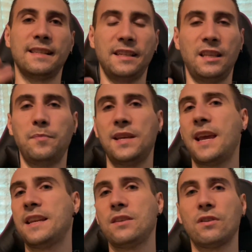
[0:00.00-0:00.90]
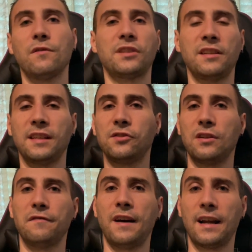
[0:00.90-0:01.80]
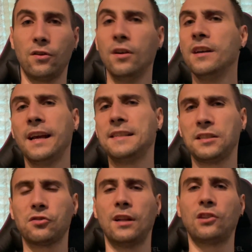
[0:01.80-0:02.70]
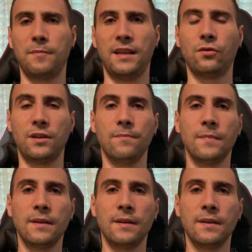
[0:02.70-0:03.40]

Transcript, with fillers: siete pieni, non è vostra intenzione farlo, esistono altri metodi.